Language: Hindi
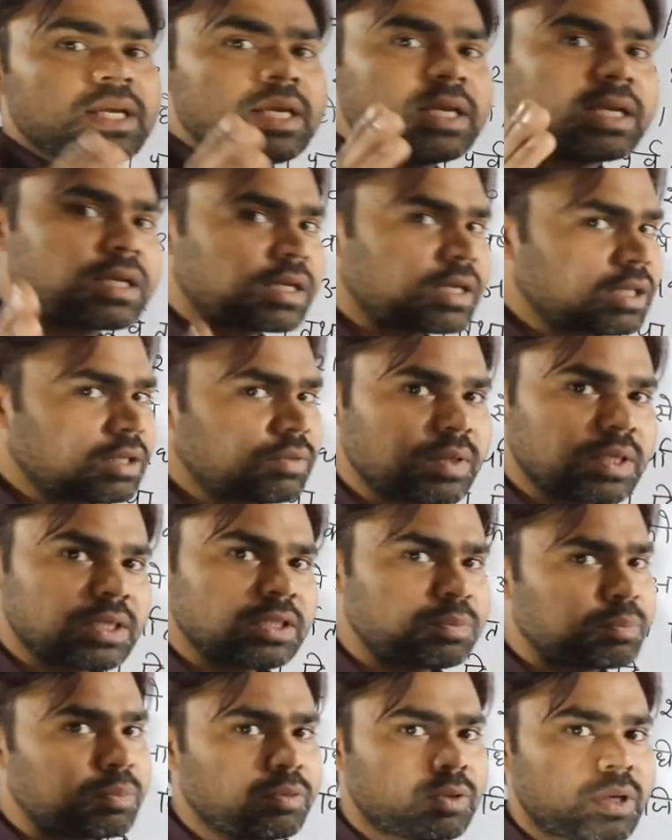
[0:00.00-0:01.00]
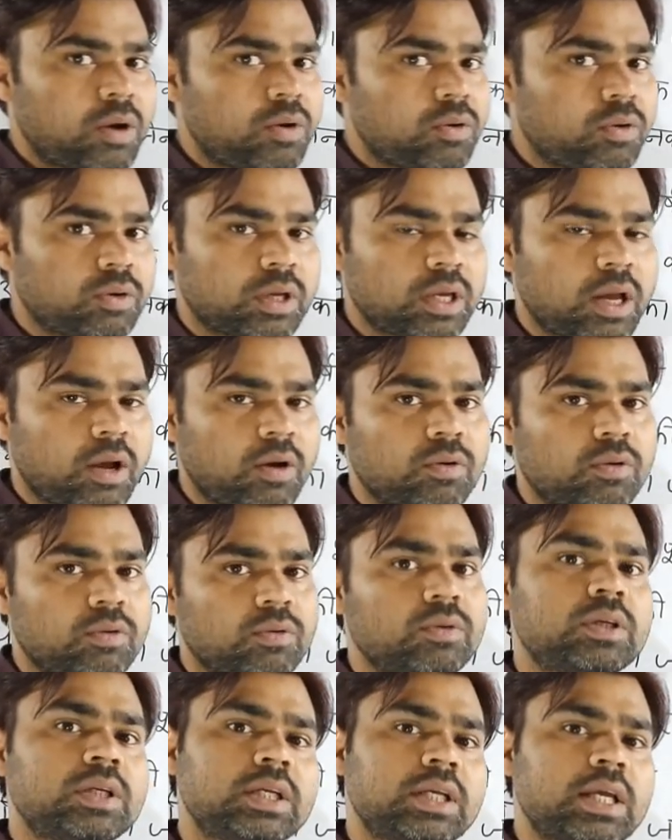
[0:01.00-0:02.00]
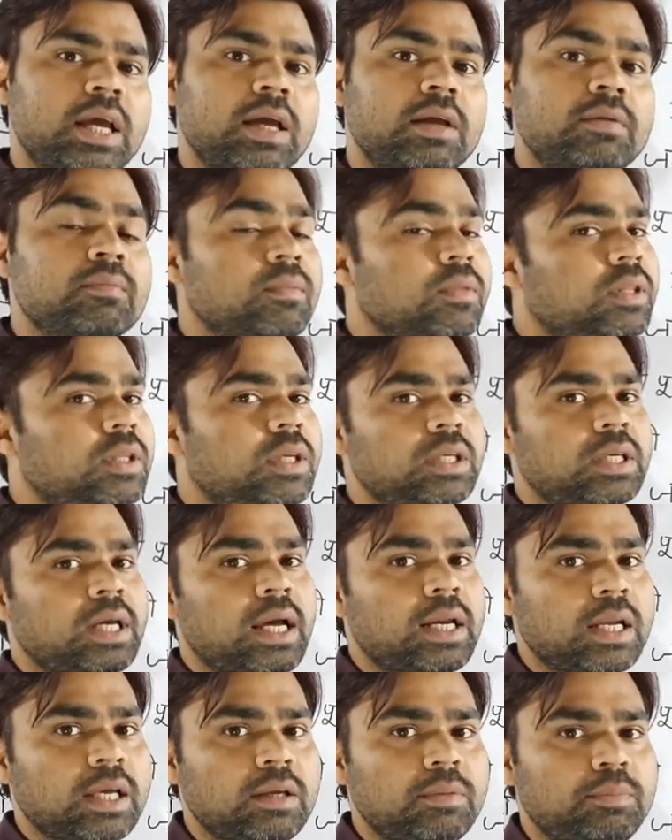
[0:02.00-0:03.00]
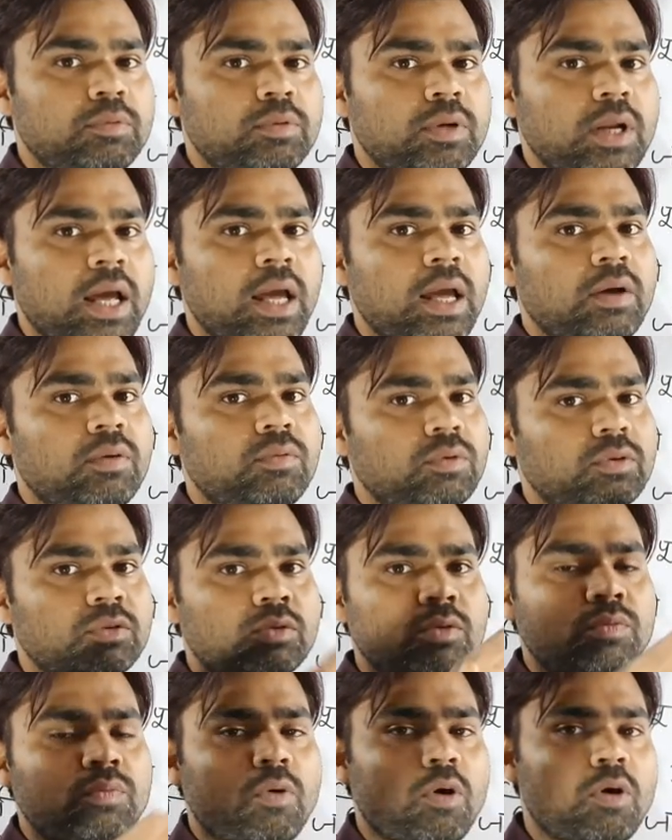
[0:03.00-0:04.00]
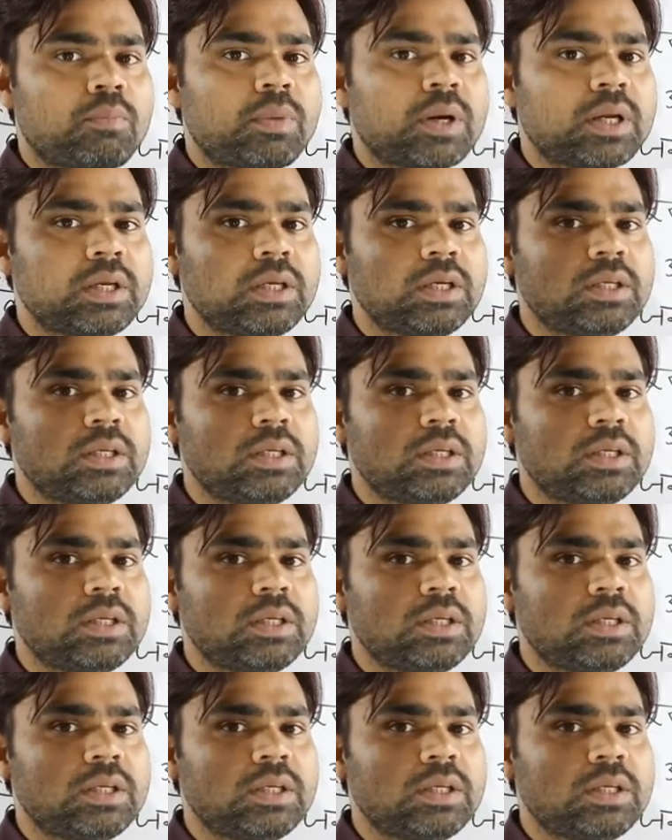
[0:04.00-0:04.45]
21 वर्ष पूरा हो गया हो ठीक है जिनका नहीं पूरा है वो तो फॉर्म भर ही